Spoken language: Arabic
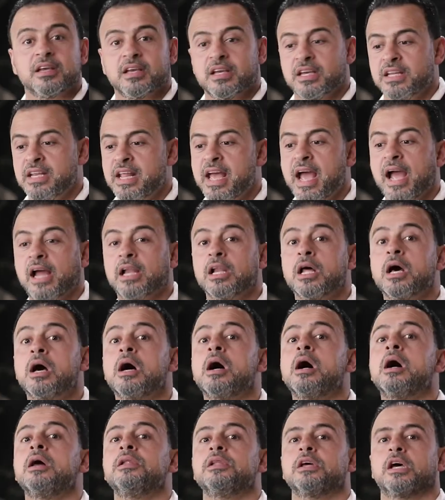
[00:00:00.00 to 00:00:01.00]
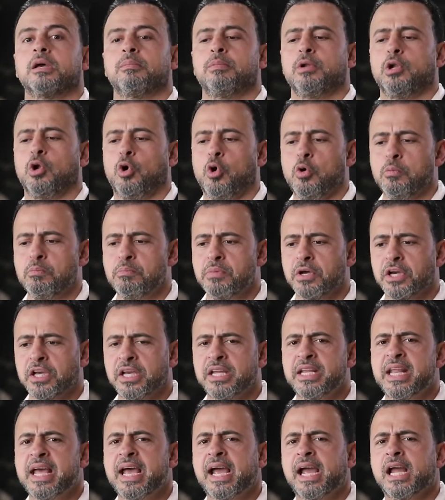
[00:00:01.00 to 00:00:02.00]
قناع الخانق بالحب
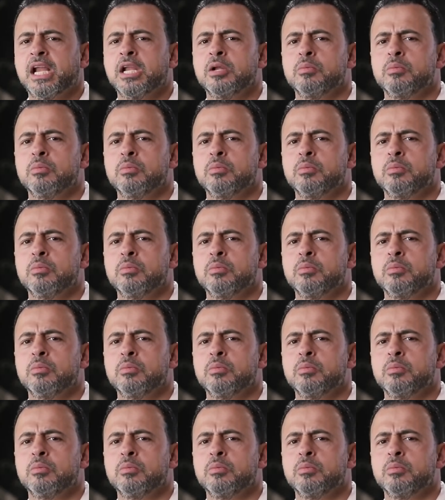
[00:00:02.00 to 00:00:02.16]
قناع